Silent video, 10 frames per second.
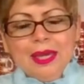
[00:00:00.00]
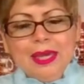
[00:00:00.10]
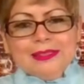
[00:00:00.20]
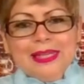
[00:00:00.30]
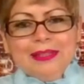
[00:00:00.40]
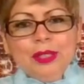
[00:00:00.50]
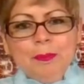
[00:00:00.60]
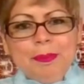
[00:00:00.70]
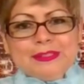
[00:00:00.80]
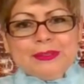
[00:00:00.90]
Estando en
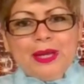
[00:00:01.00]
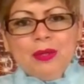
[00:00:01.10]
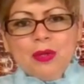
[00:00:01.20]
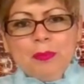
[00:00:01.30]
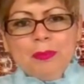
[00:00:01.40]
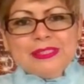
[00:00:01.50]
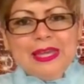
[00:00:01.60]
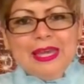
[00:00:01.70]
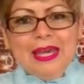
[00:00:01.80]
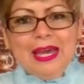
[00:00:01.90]
el pastorado
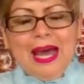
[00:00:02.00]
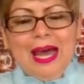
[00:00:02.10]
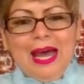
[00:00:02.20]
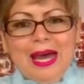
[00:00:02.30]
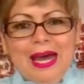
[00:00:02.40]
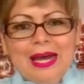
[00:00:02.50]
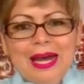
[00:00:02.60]
comencé a,